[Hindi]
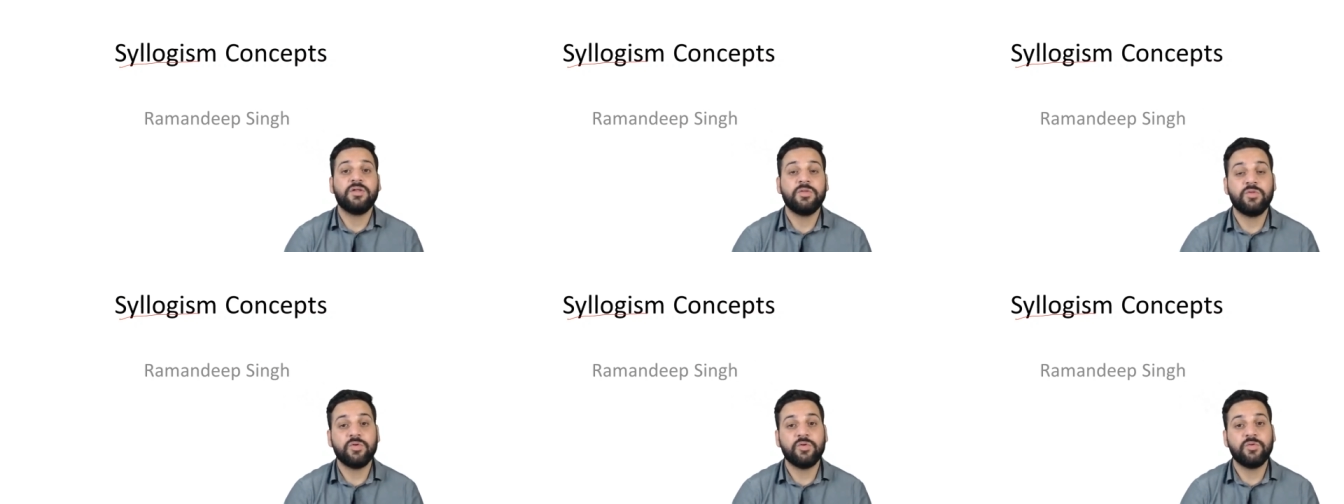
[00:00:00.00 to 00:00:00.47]

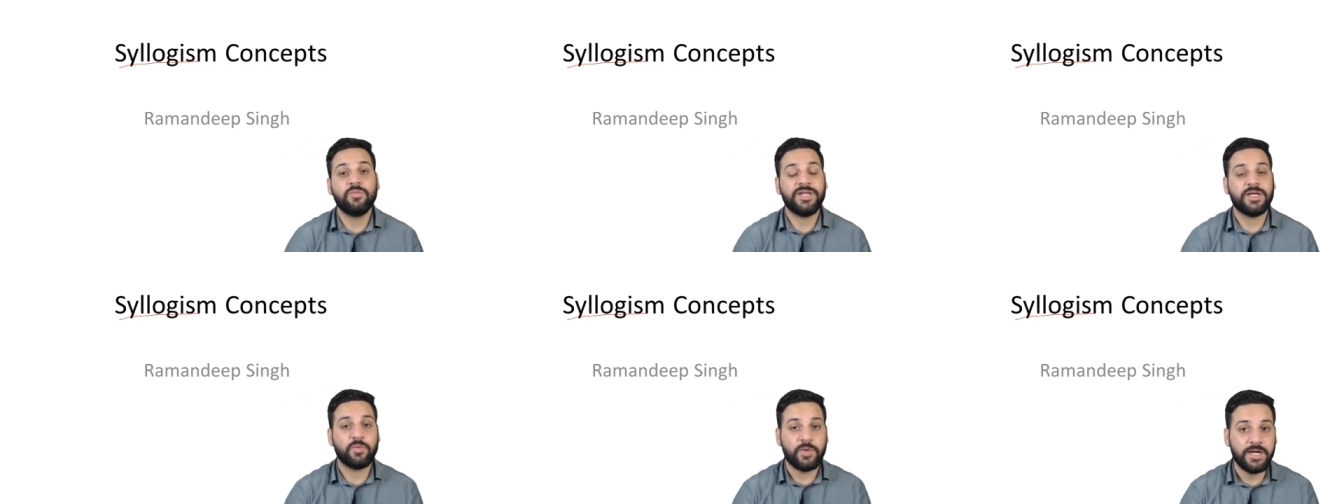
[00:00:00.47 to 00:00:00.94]
जो
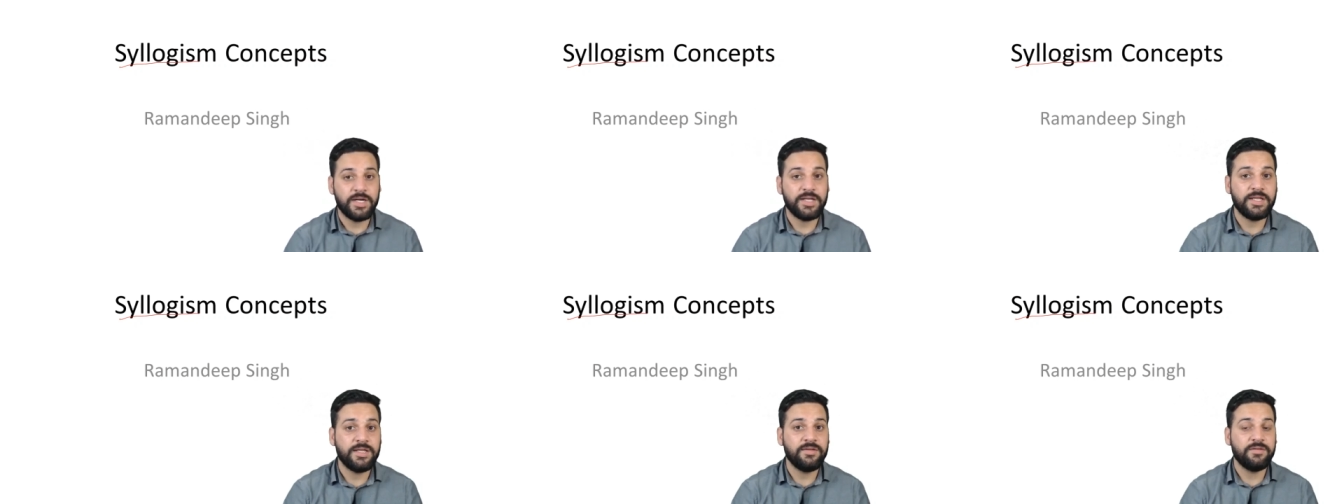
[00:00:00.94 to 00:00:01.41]
मेरे क्वांट
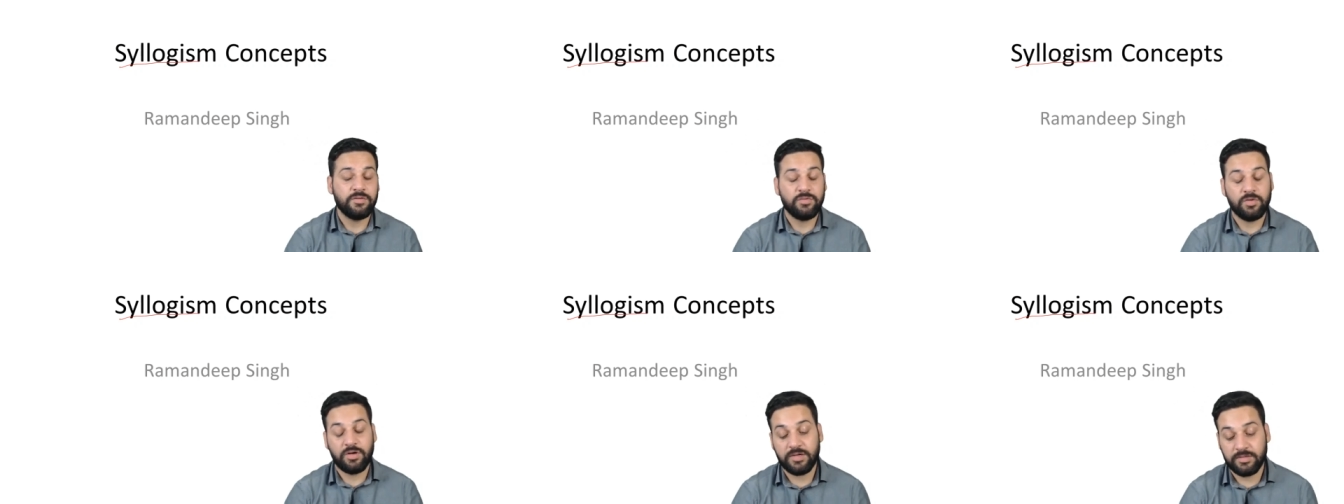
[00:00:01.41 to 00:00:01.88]
की
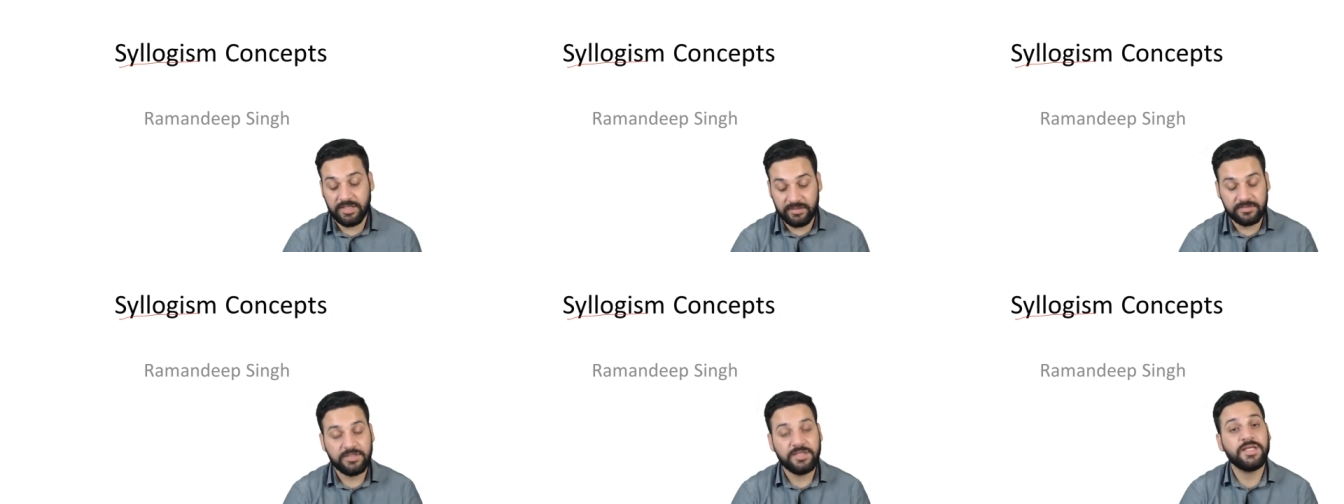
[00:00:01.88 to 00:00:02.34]
और
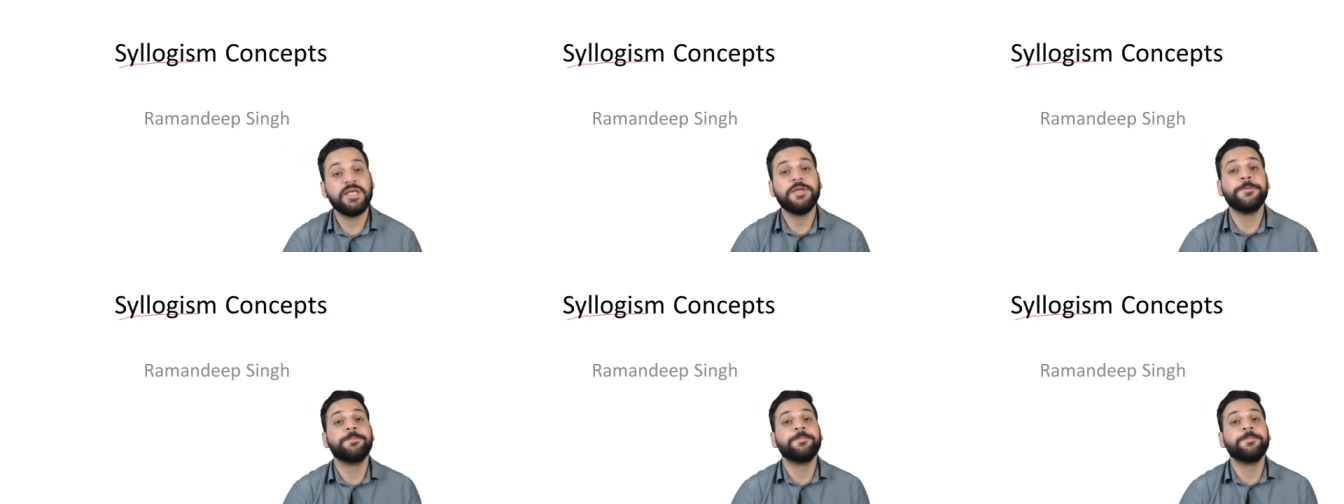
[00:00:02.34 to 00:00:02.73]
रीजनिंग की